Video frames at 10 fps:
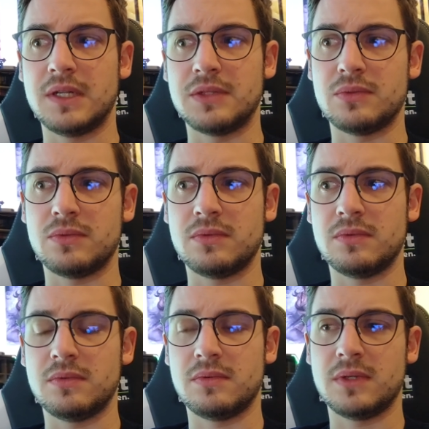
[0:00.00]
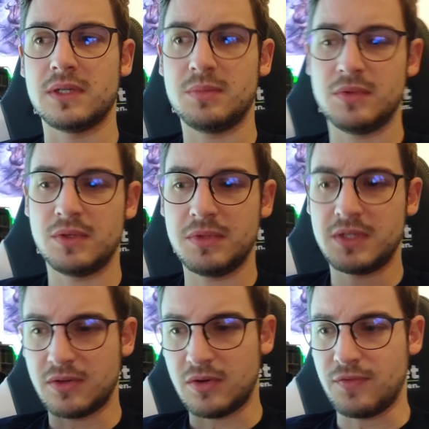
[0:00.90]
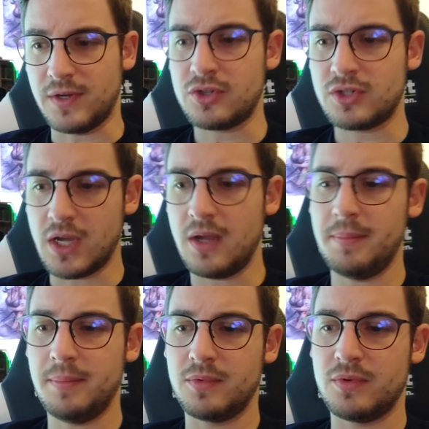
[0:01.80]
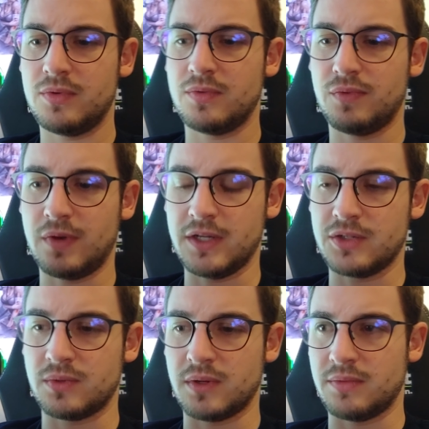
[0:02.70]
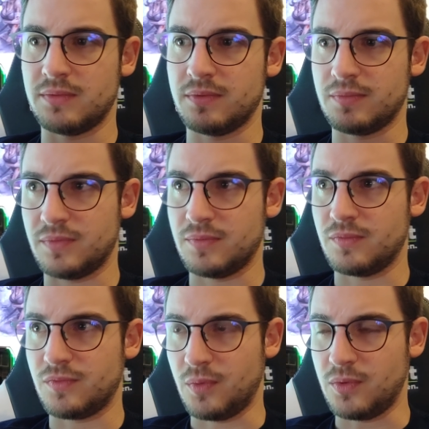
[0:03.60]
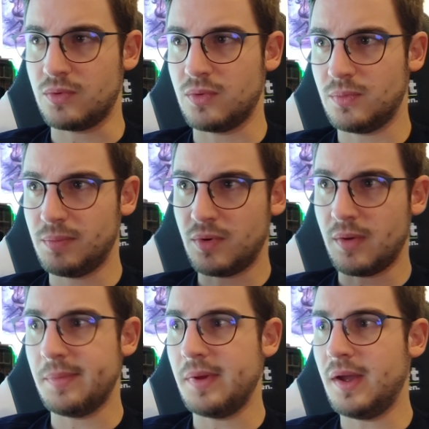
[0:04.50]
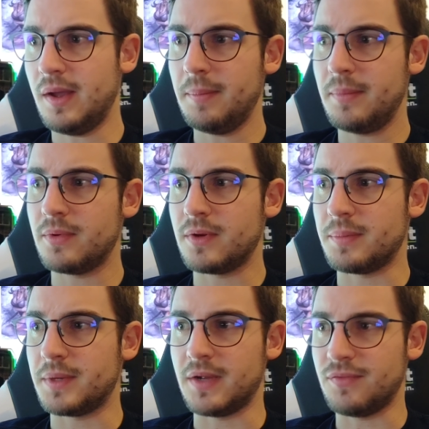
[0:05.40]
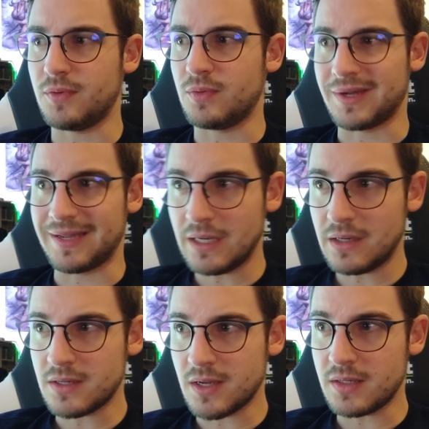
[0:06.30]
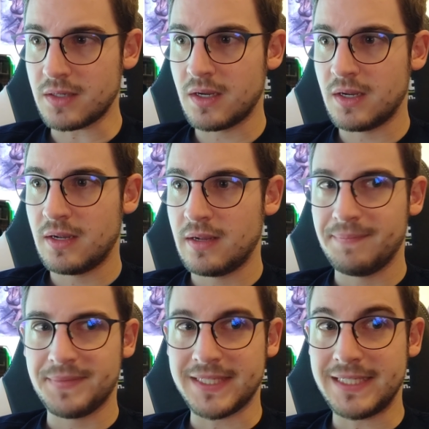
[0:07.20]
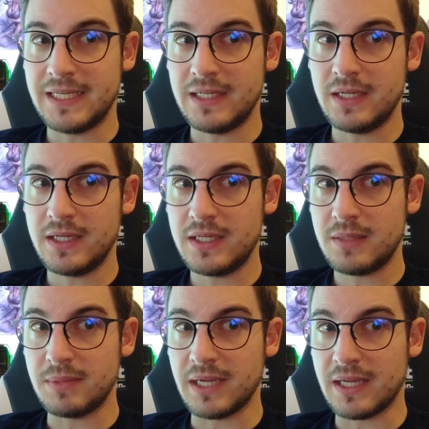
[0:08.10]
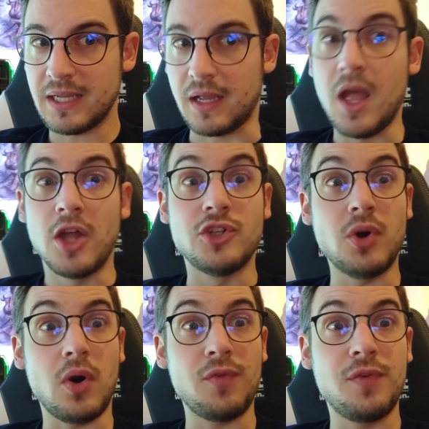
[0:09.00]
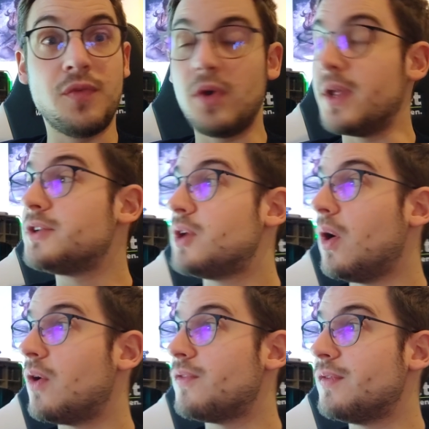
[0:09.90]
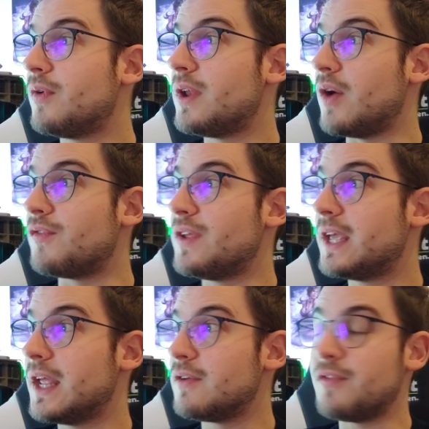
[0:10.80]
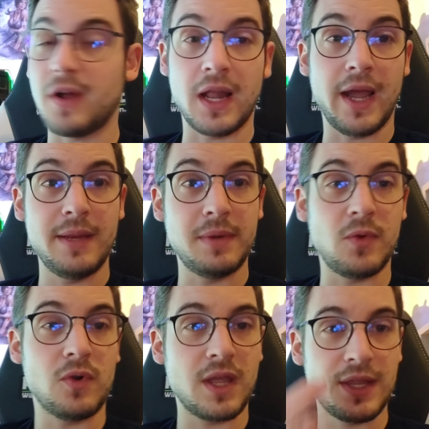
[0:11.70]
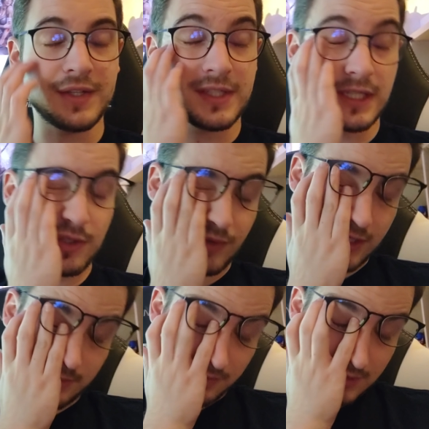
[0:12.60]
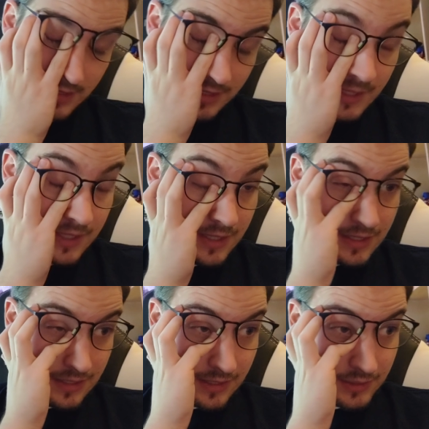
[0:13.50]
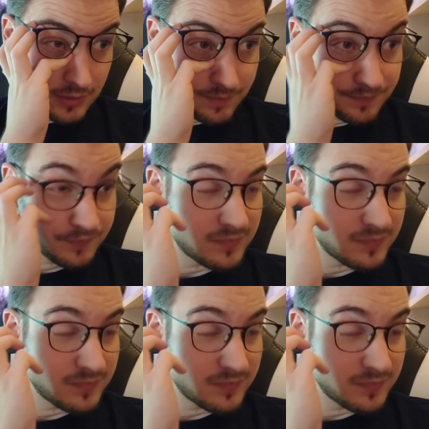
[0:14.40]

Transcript: also nachdem die dann mit dir gequatscht haben und vielleicht sogar ein ähm, Foto bekommen haben oder man einfach nur geredet hat, dass sie dann halt nicht mehr ging. Doch, wir wurden, doch, wir wurden auf jeden Fall einmal, okay, jetzt, jetzt fällt es mir wieder ein. Also,